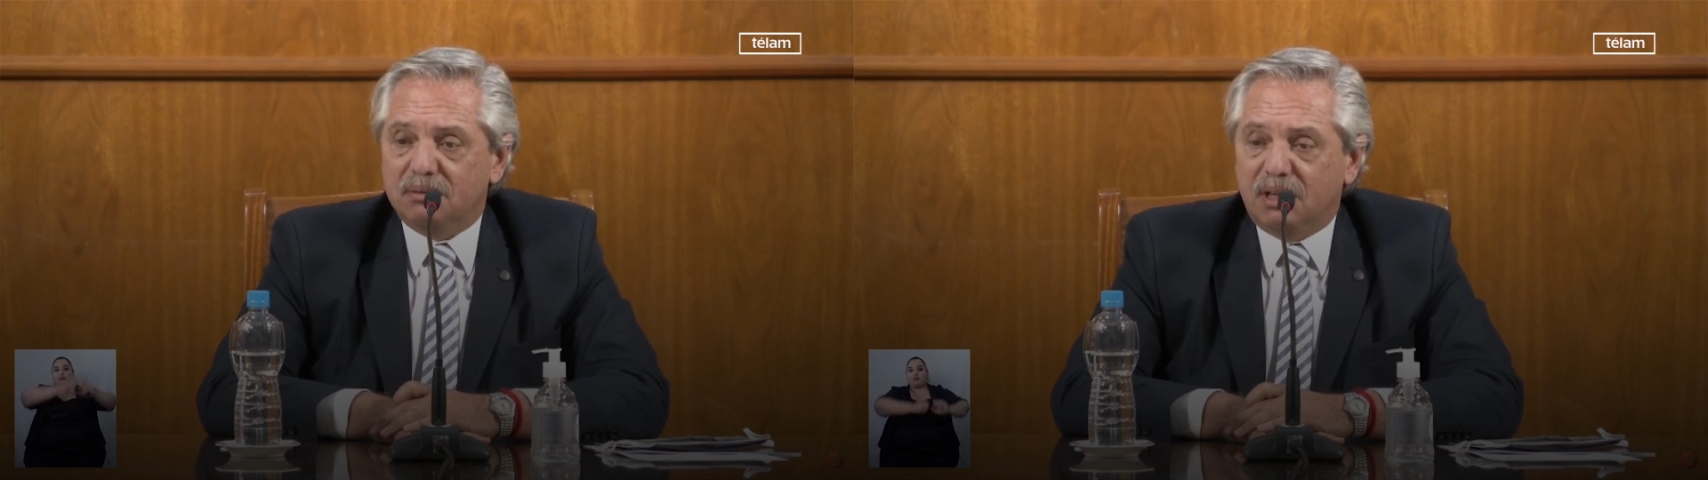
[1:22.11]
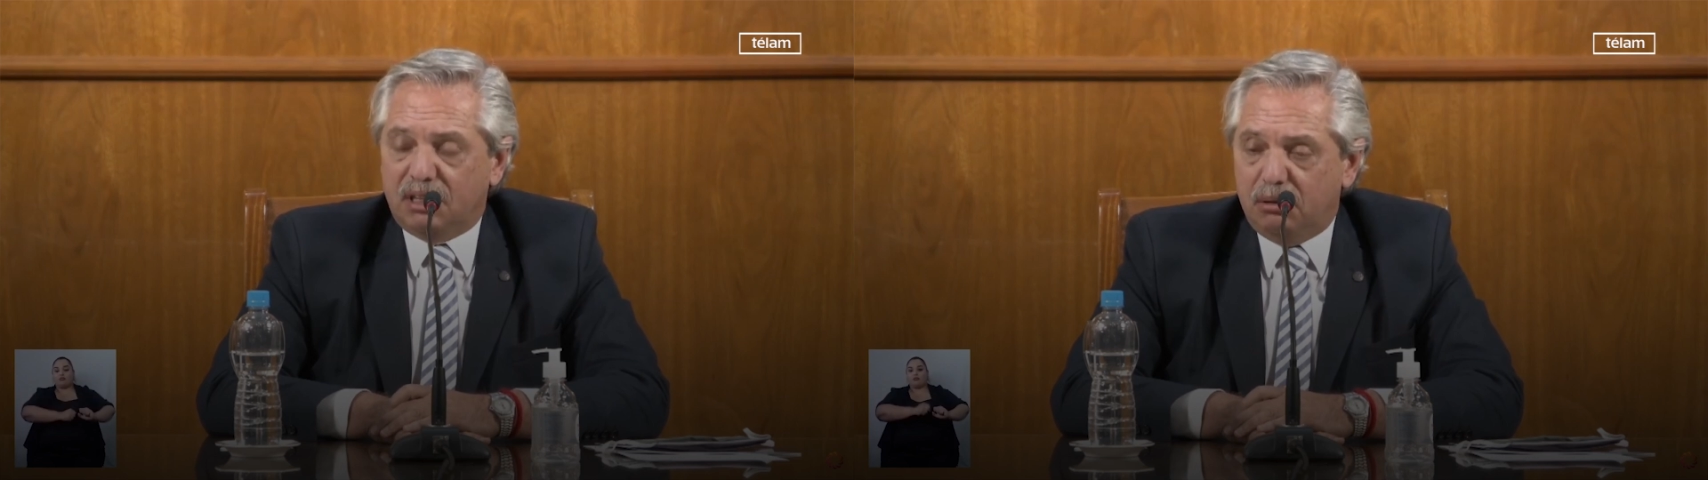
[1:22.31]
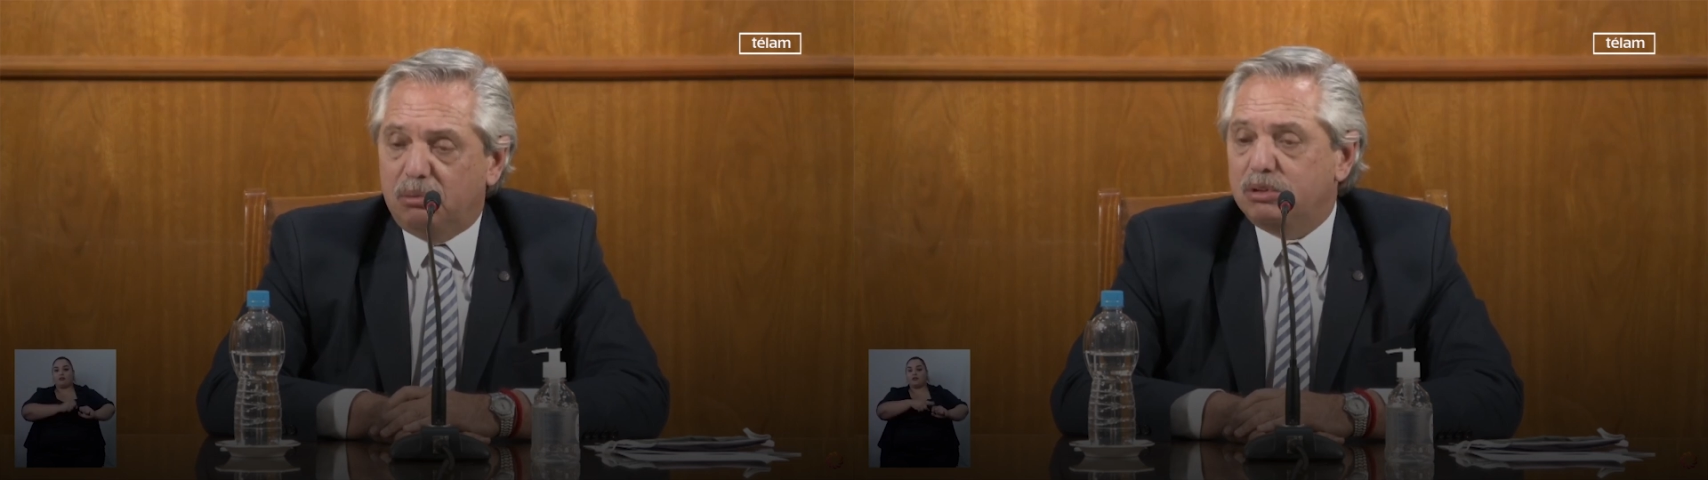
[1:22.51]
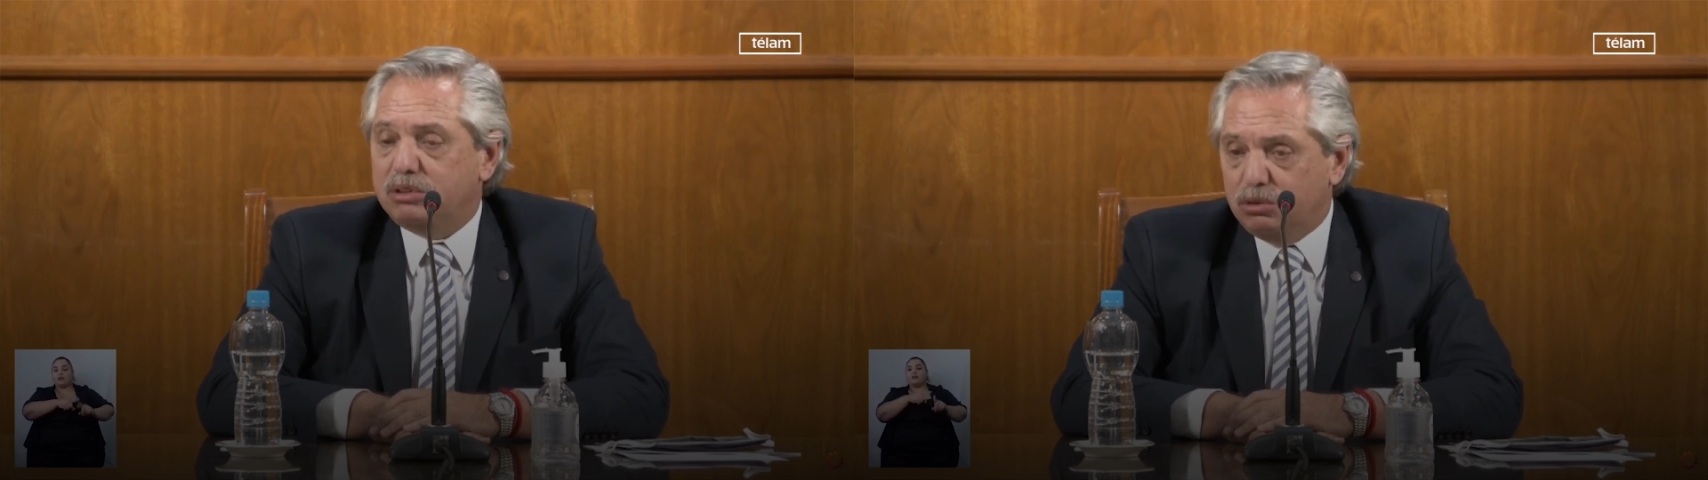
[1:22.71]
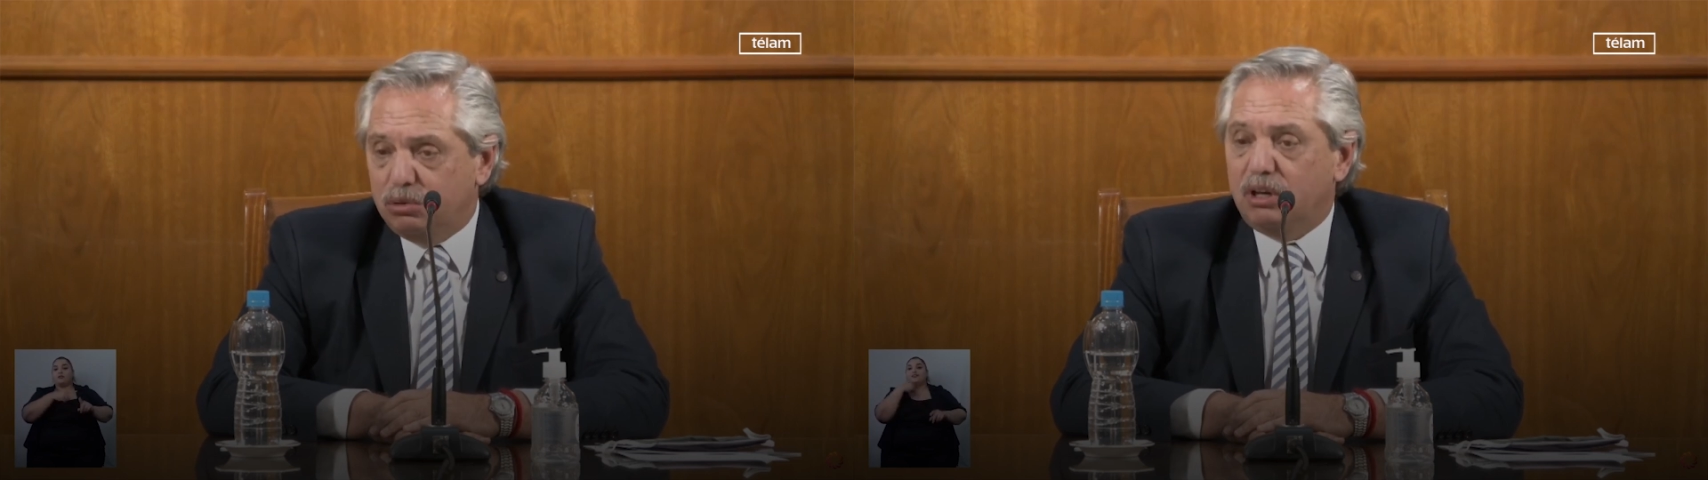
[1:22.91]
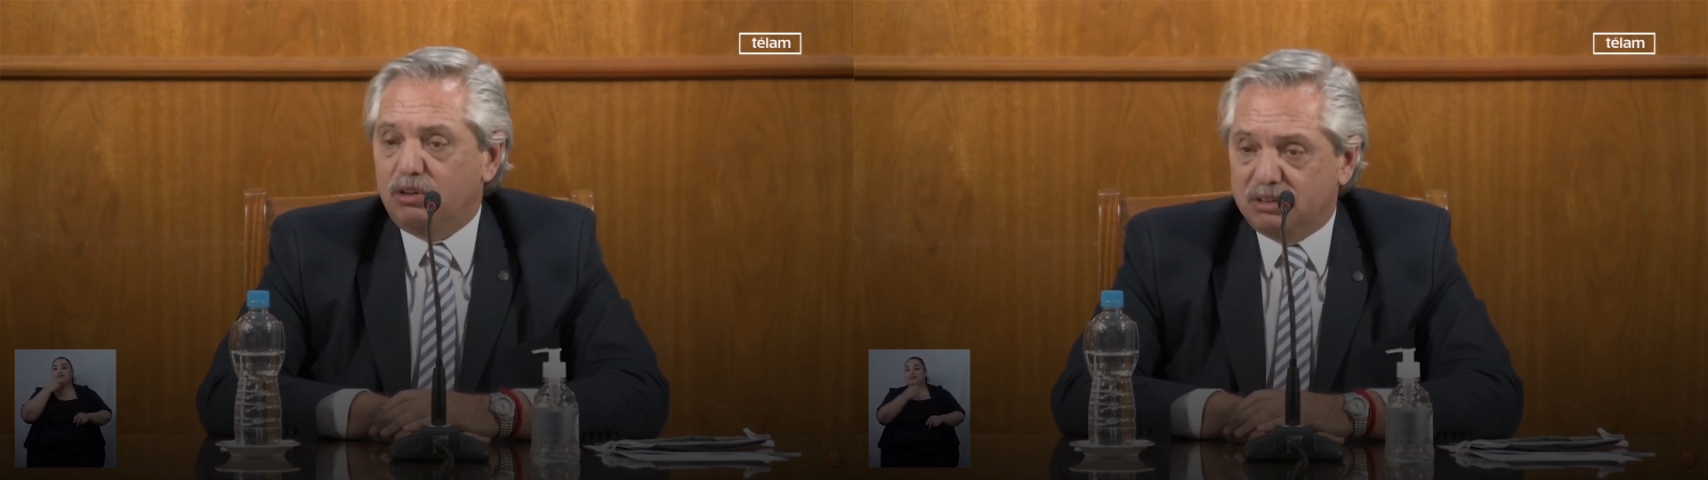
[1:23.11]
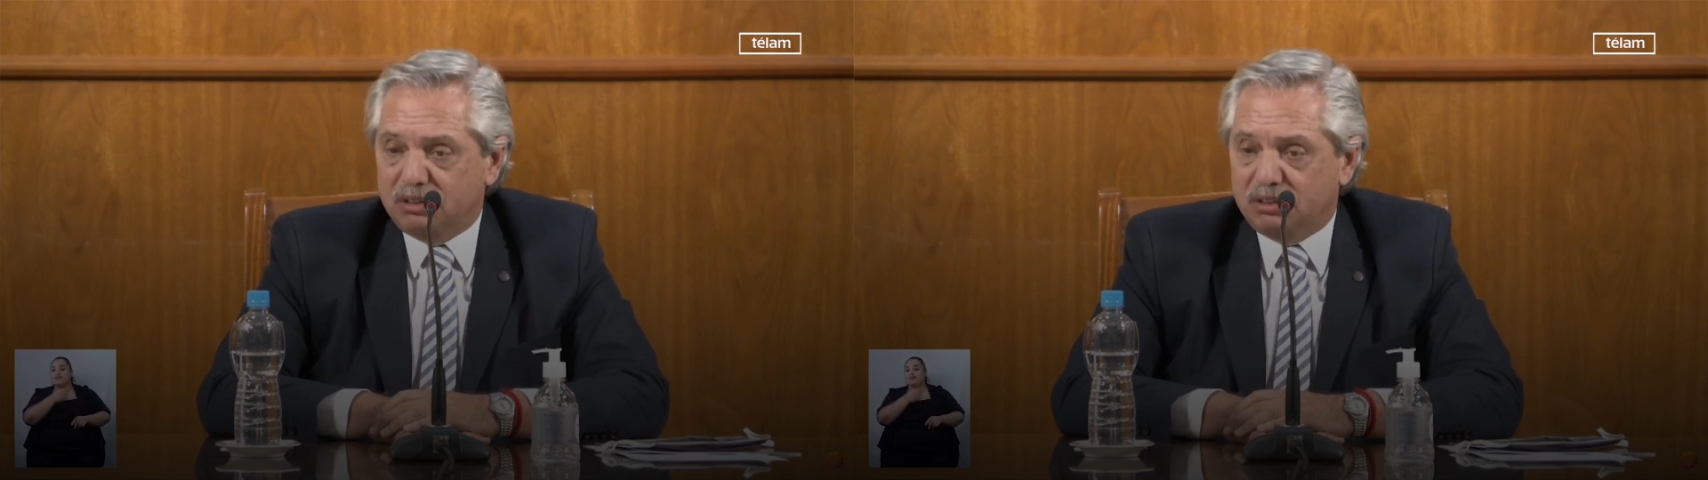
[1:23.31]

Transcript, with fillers: que te vamos a ayudar con